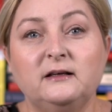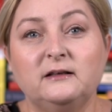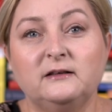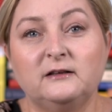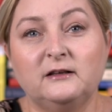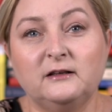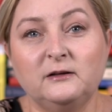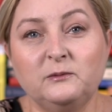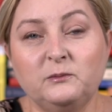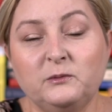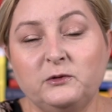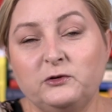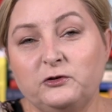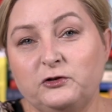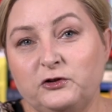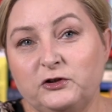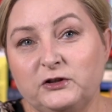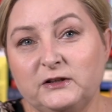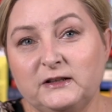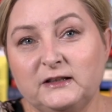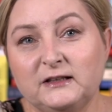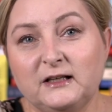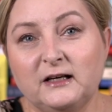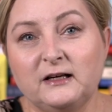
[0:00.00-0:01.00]
Ten
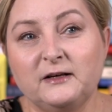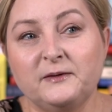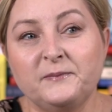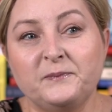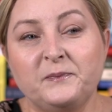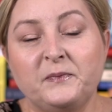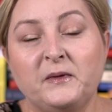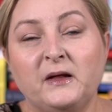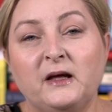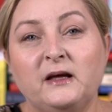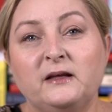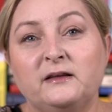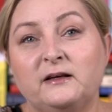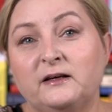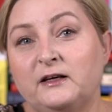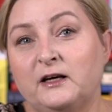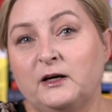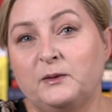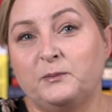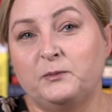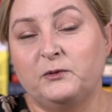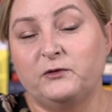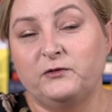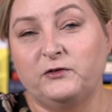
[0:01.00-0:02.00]
mężczyzna, tak
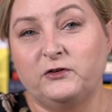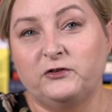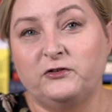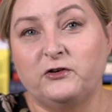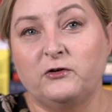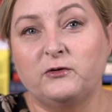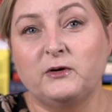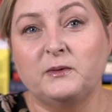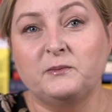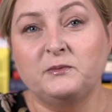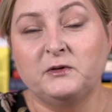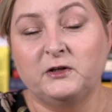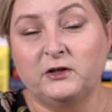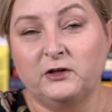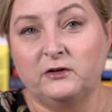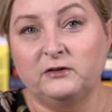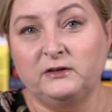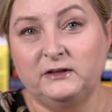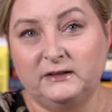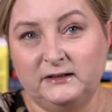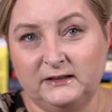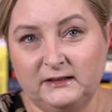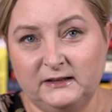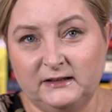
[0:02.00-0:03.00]
jak powiedziałam, nie
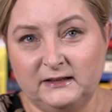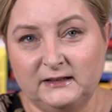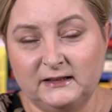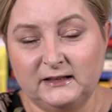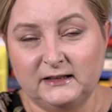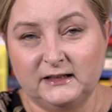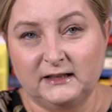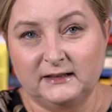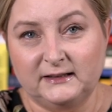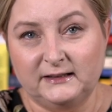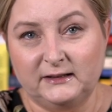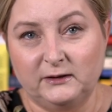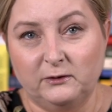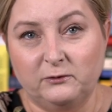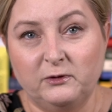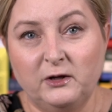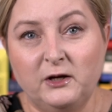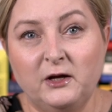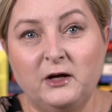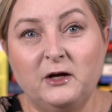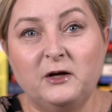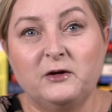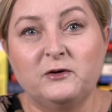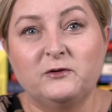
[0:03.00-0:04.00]
goni za sensacją.
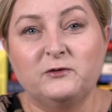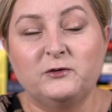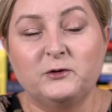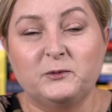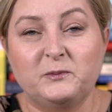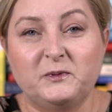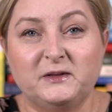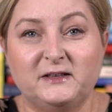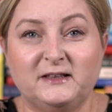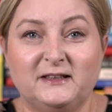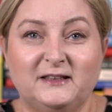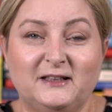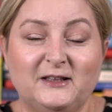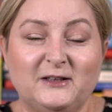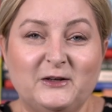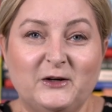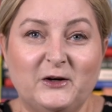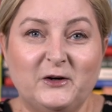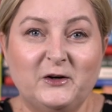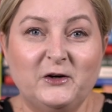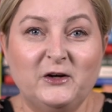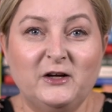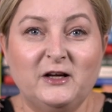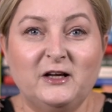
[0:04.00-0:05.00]
Wobec
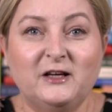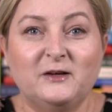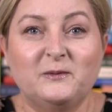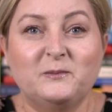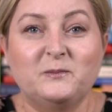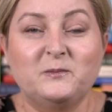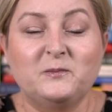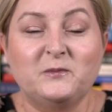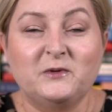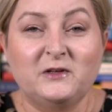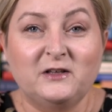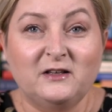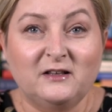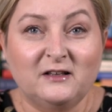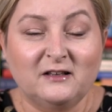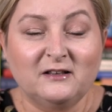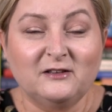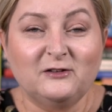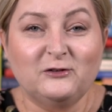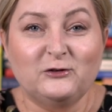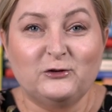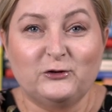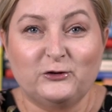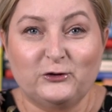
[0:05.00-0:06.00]
tego
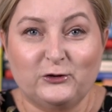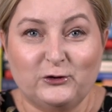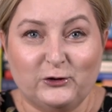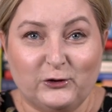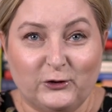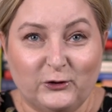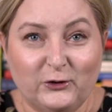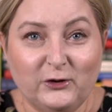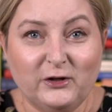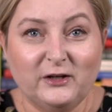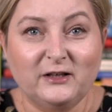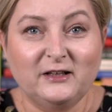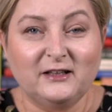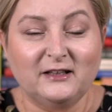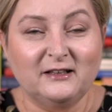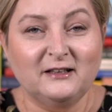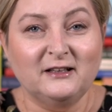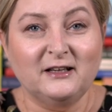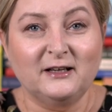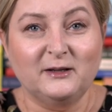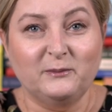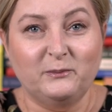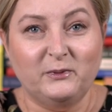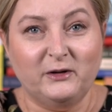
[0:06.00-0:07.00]
mnie trochę
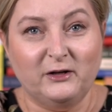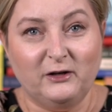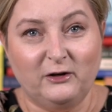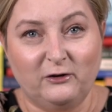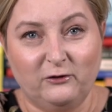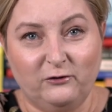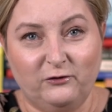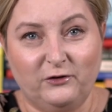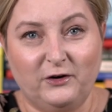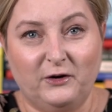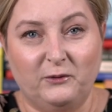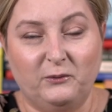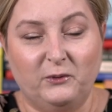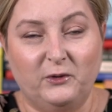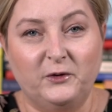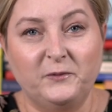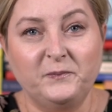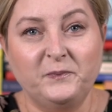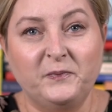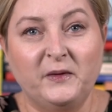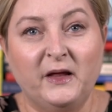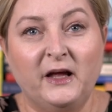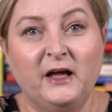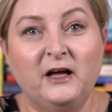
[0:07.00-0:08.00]
jednak
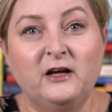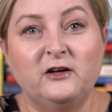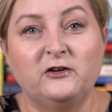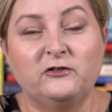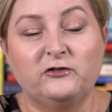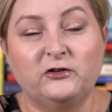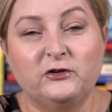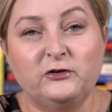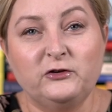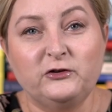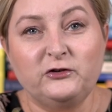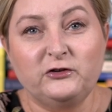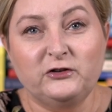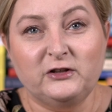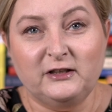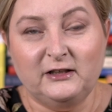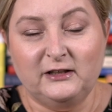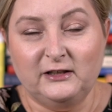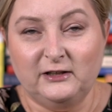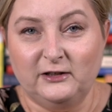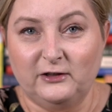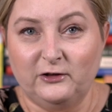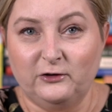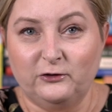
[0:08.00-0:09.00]
brakowało czegoś
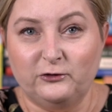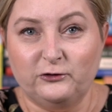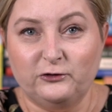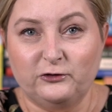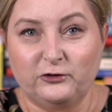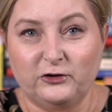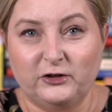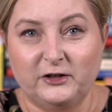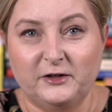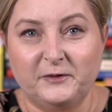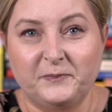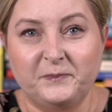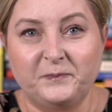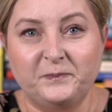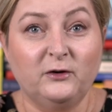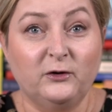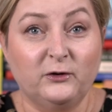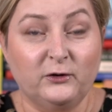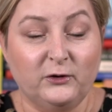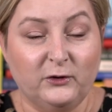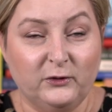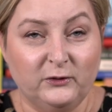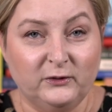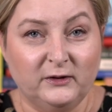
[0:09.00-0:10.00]
takiego, że
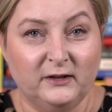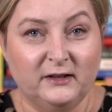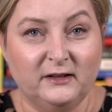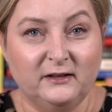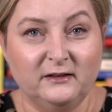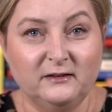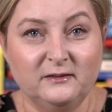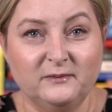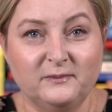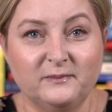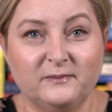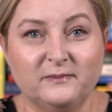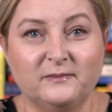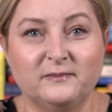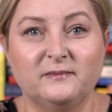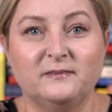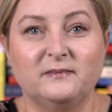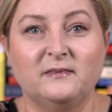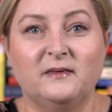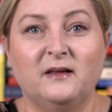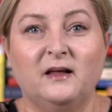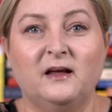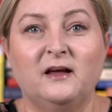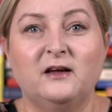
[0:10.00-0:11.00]
koroner
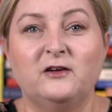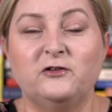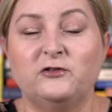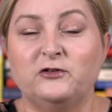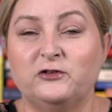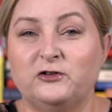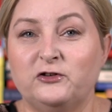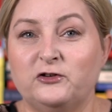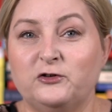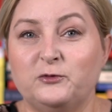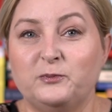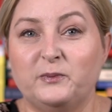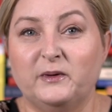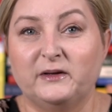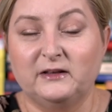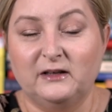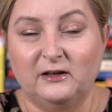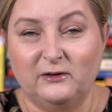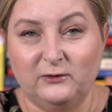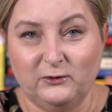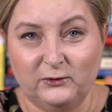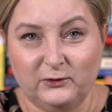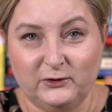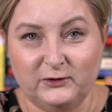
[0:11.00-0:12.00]
czy też
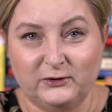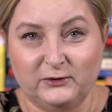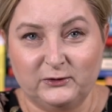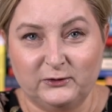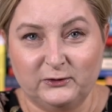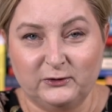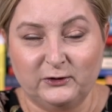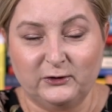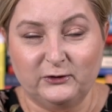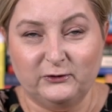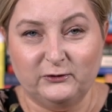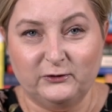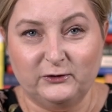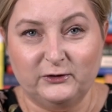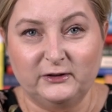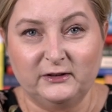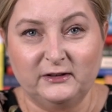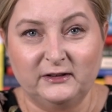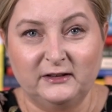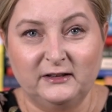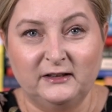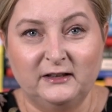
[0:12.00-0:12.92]
patolog sądowy